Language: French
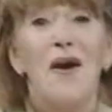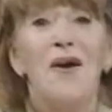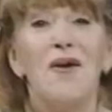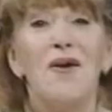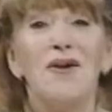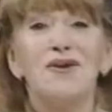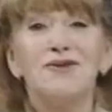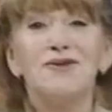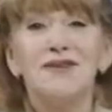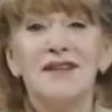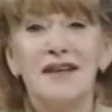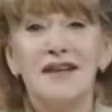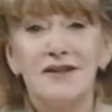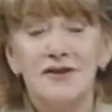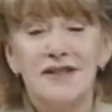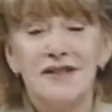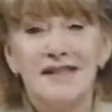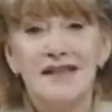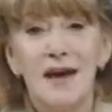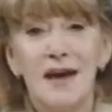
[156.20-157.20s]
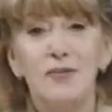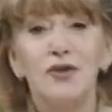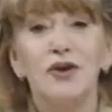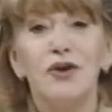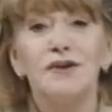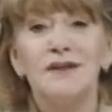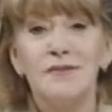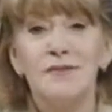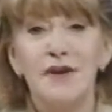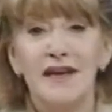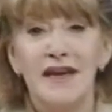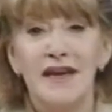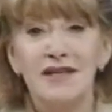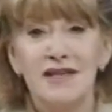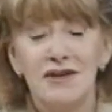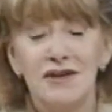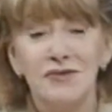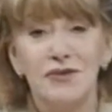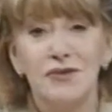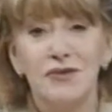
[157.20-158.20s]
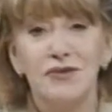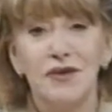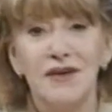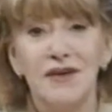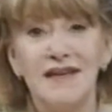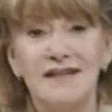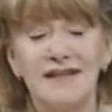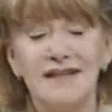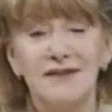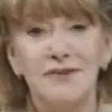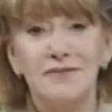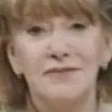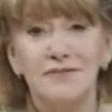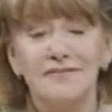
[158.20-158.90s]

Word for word: On retourne à Claudia pour un témoignage et une autre question.